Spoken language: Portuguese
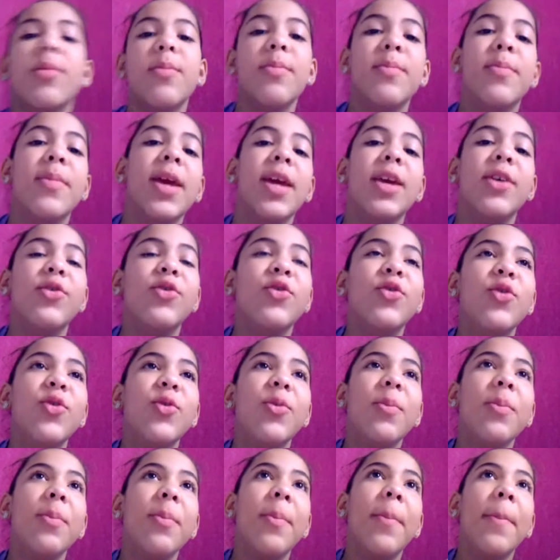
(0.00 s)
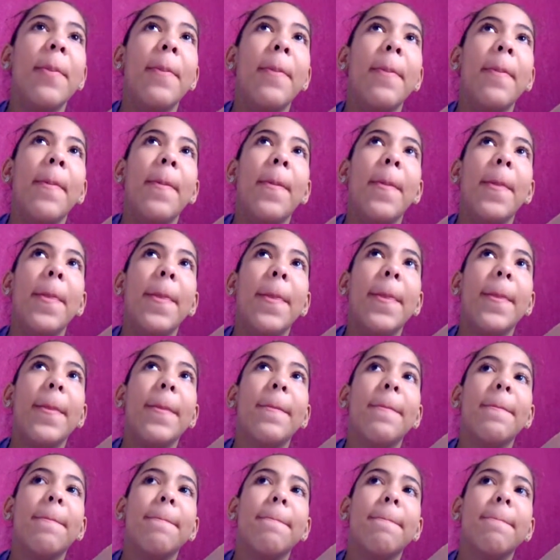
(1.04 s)
Beijo.
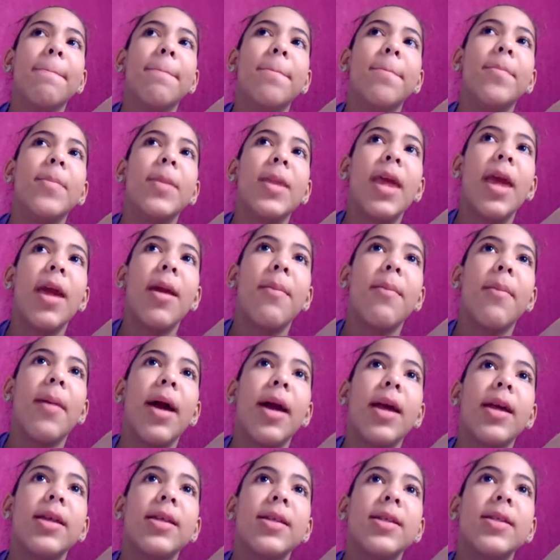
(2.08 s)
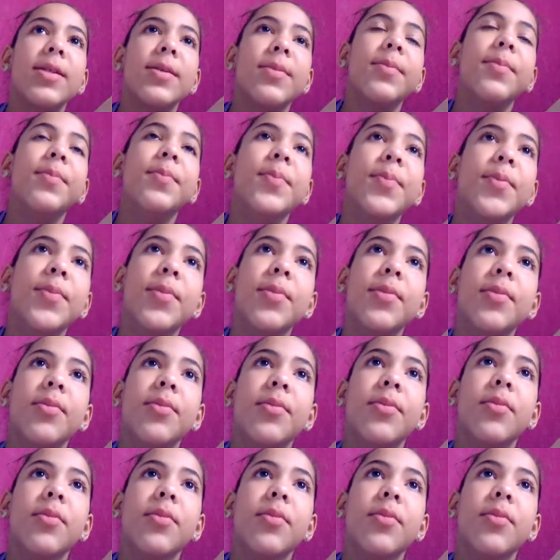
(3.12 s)
Hum, quem mais? Hum.